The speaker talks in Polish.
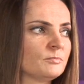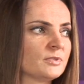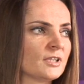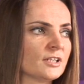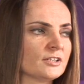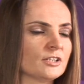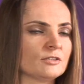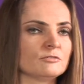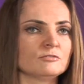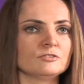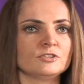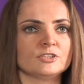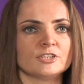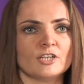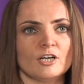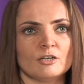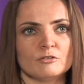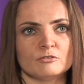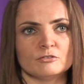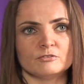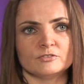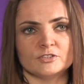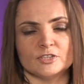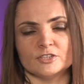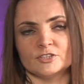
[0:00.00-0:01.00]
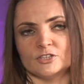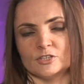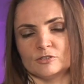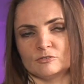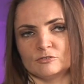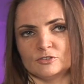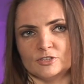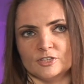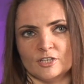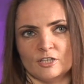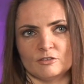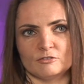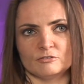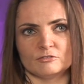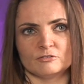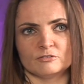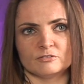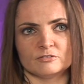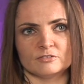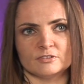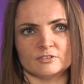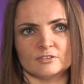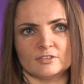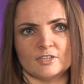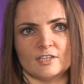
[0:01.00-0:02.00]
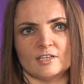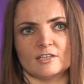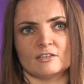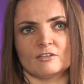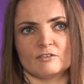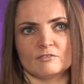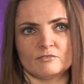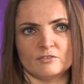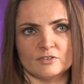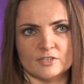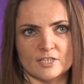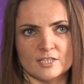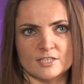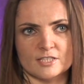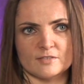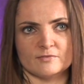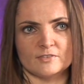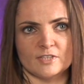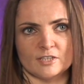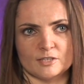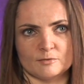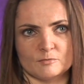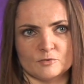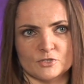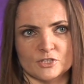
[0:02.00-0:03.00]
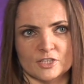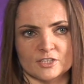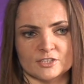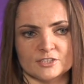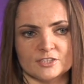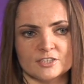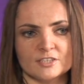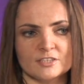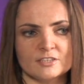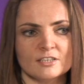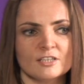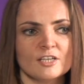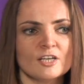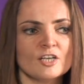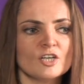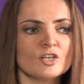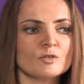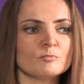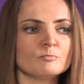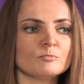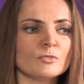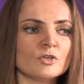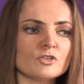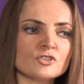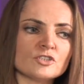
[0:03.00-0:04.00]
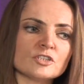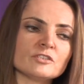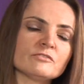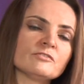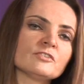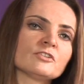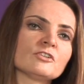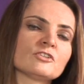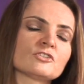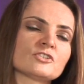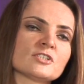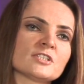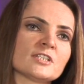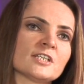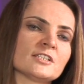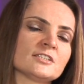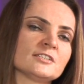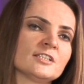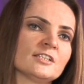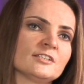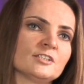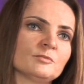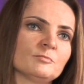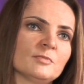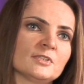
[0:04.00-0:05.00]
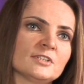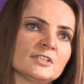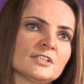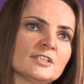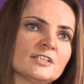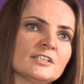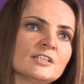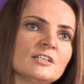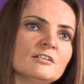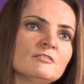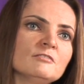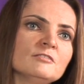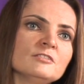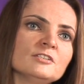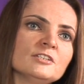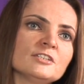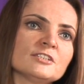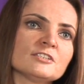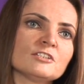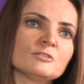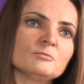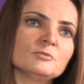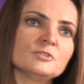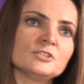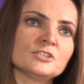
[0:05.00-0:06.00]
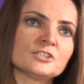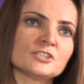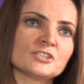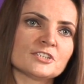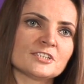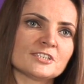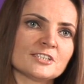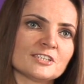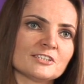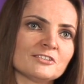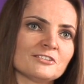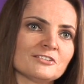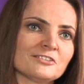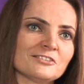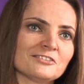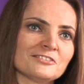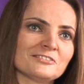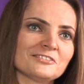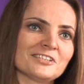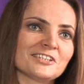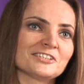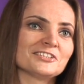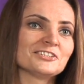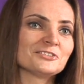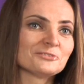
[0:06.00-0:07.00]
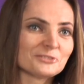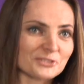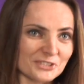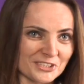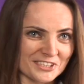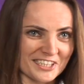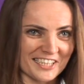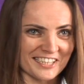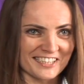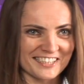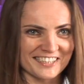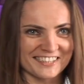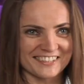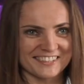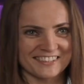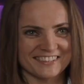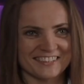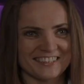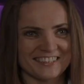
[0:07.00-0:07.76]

brania udziału, wzięcia udziału na konferencji w danym czasie, może wykorzystać dany materiał i zrobić jeszcze z tego jakiś użytek.